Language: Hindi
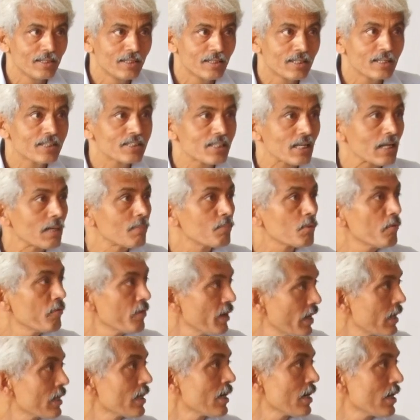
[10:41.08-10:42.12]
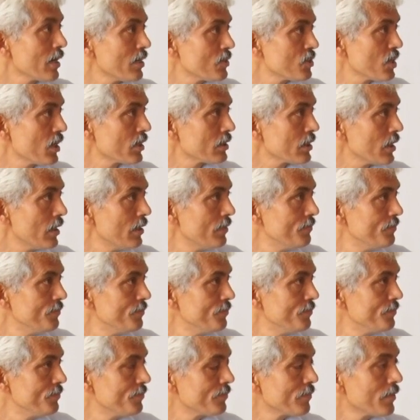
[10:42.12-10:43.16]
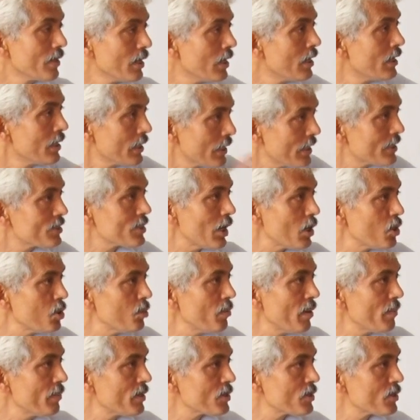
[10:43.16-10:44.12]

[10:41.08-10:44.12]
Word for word: टीचर हमको फेल करना चाहता है इस आयु में